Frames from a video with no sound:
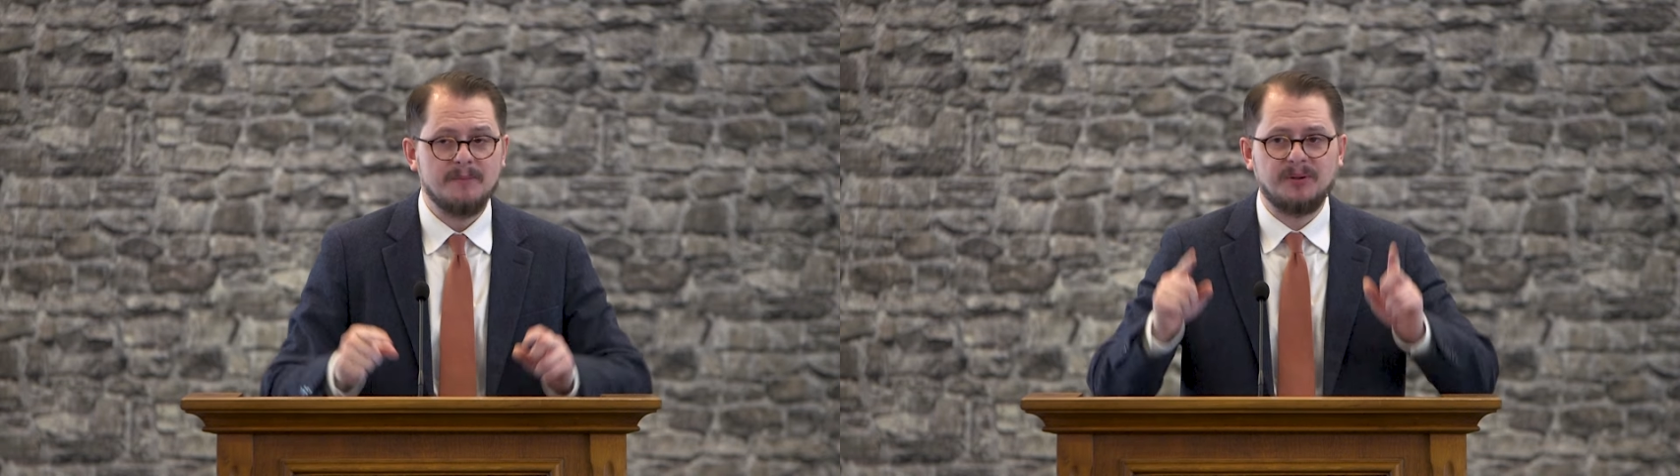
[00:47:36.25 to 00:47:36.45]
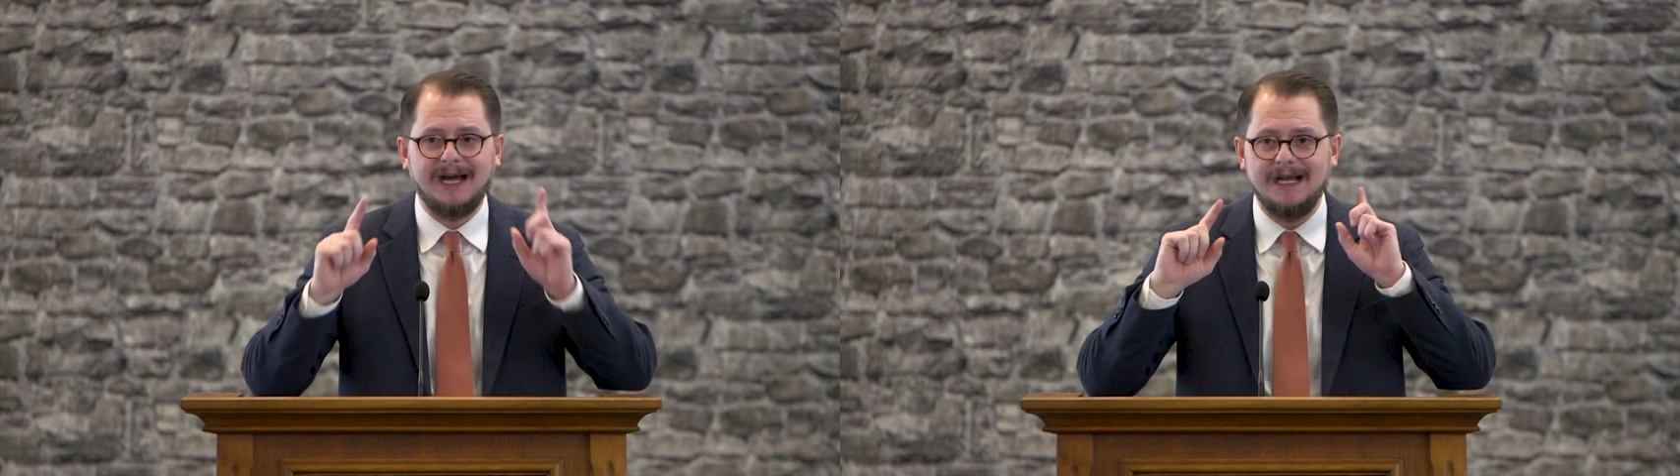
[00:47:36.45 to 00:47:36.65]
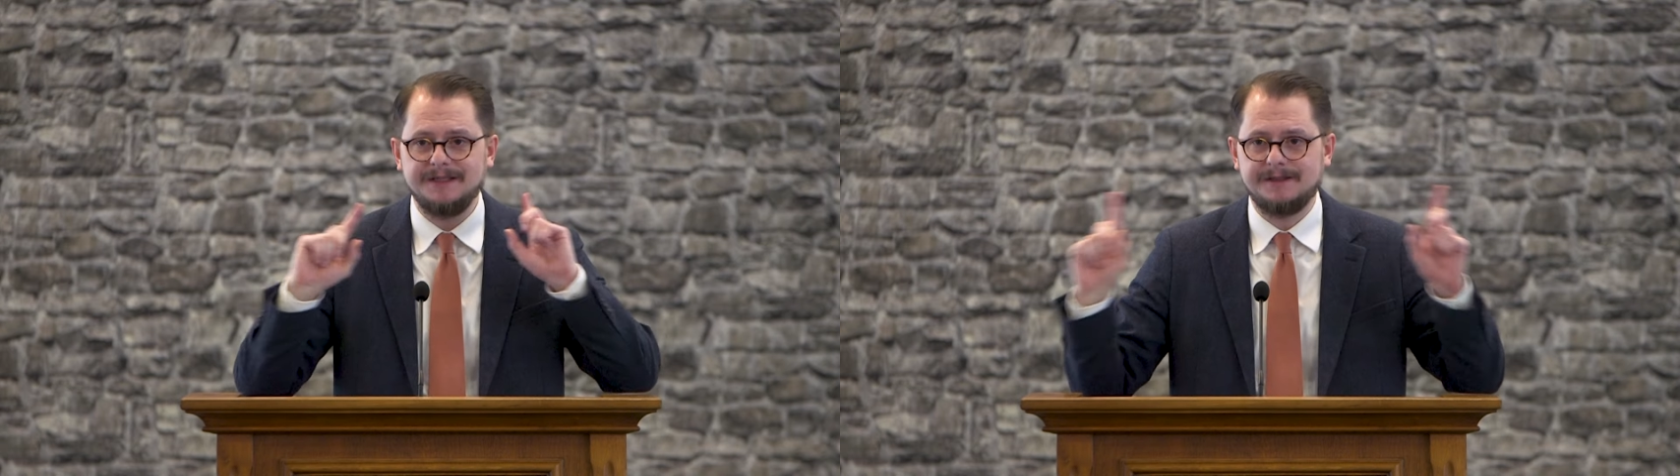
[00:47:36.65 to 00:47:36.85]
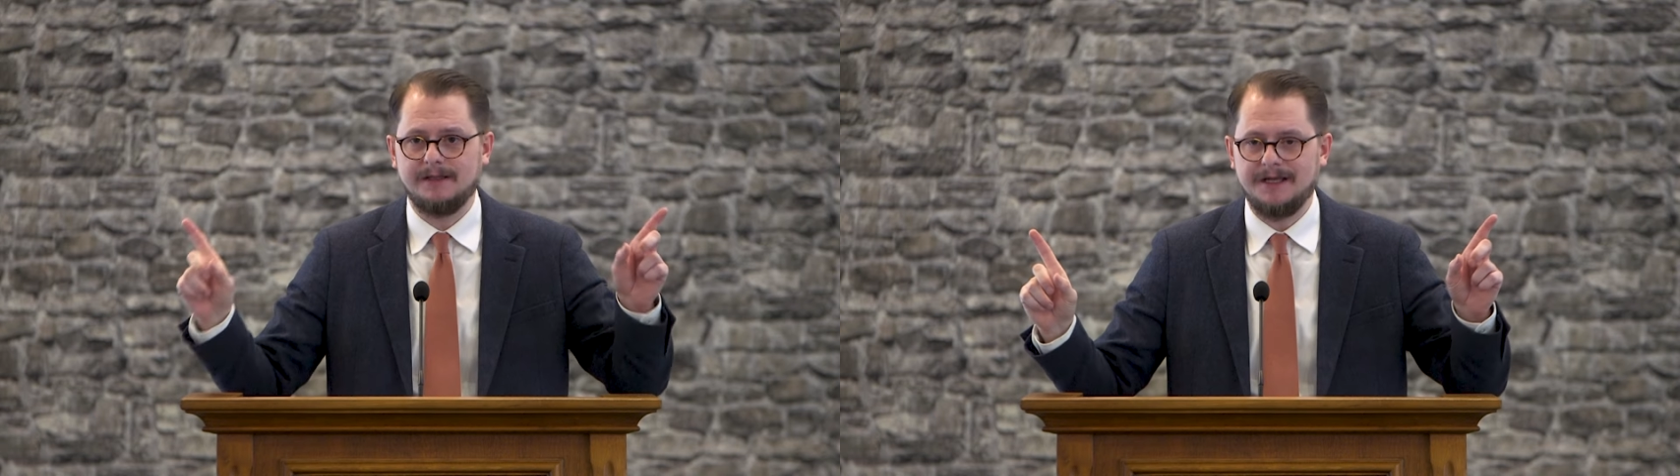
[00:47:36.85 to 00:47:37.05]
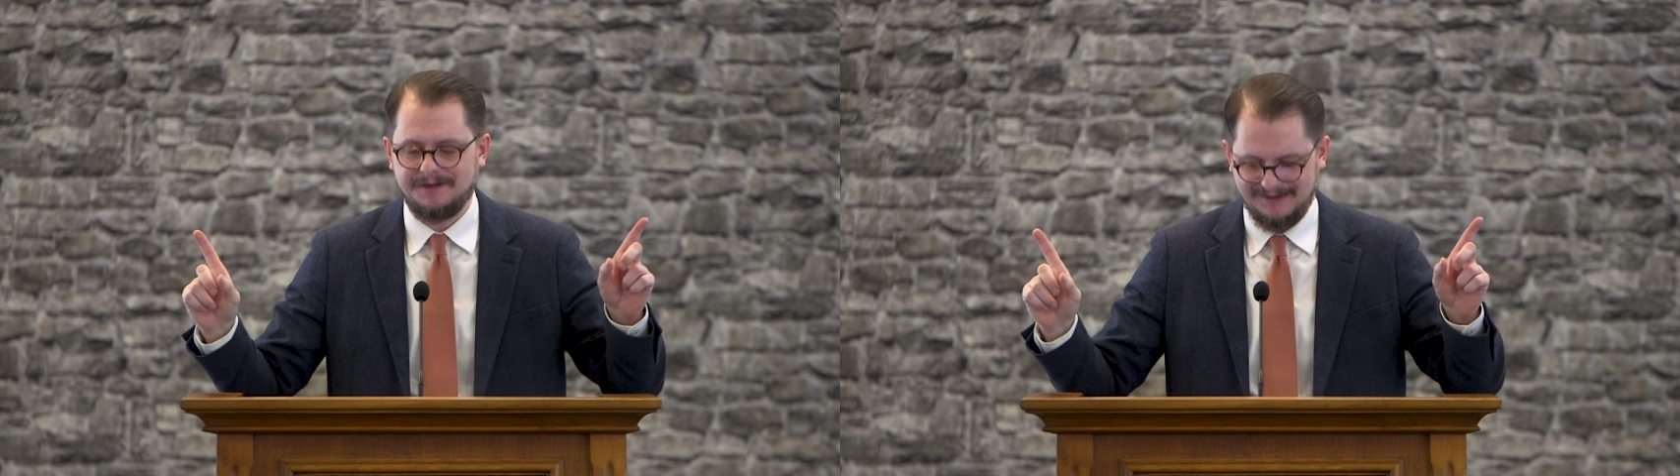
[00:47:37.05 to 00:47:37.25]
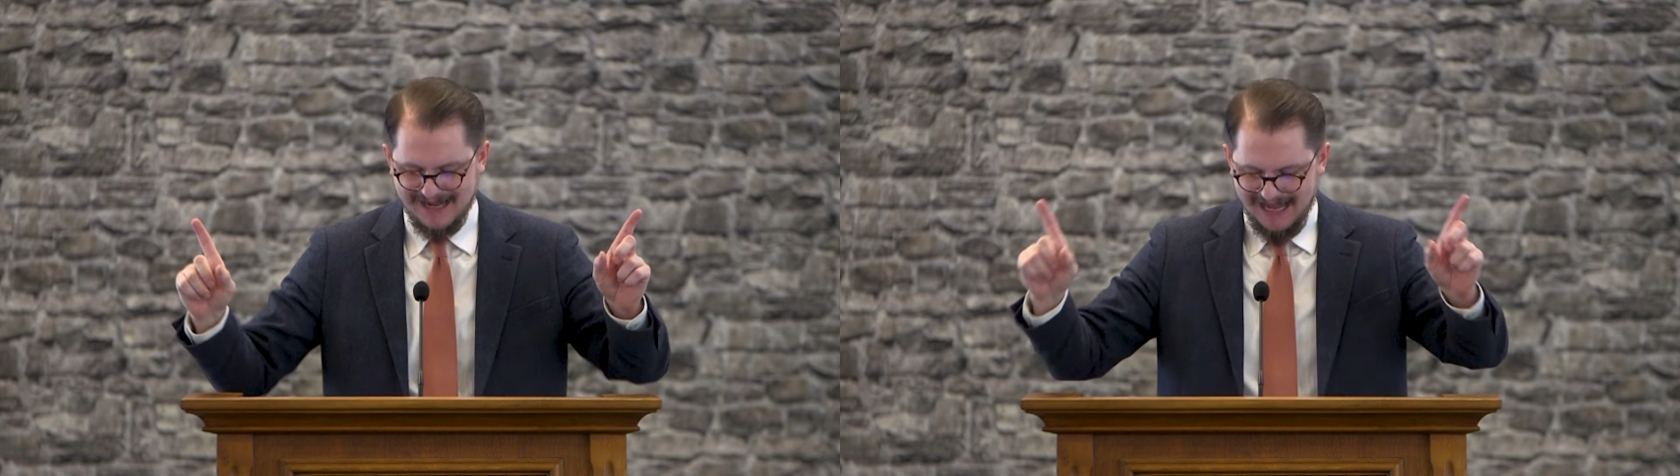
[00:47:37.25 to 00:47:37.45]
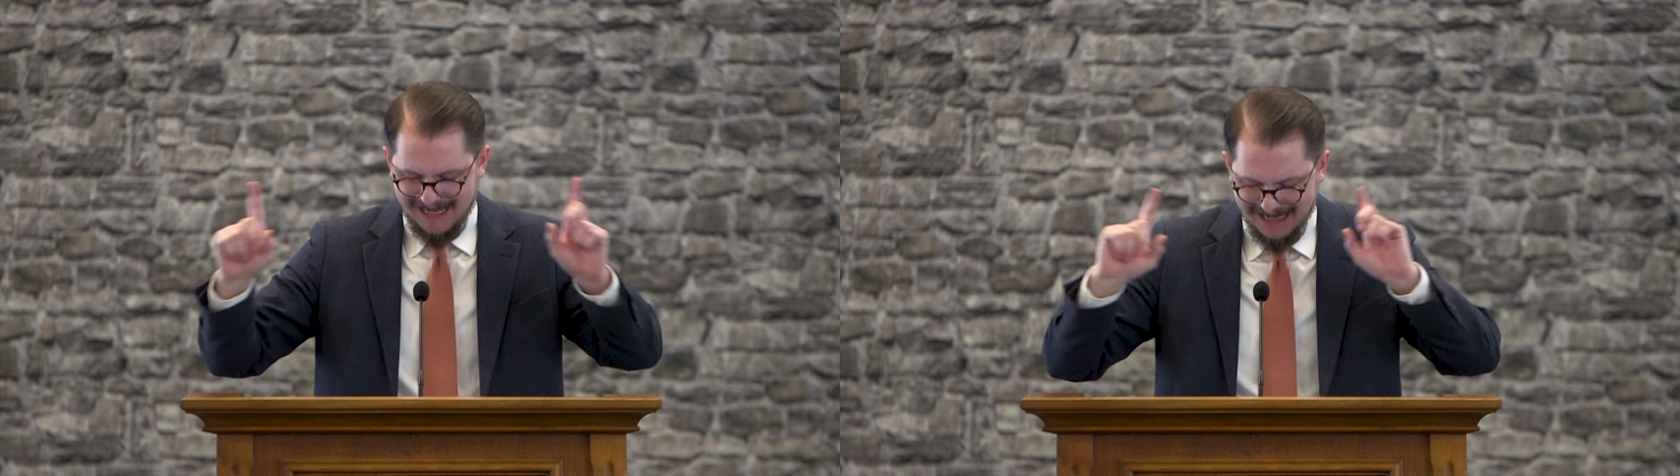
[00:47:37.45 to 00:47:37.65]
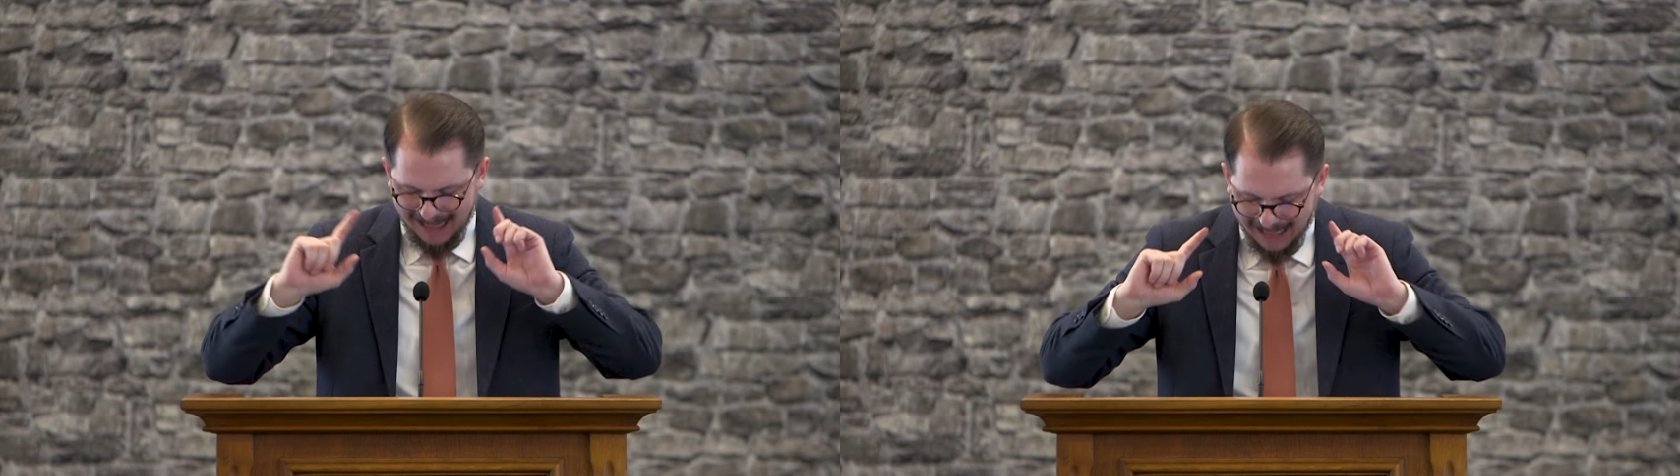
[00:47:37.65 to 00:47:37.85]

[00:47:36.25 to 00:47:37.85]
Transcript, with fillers: preisen lässt, in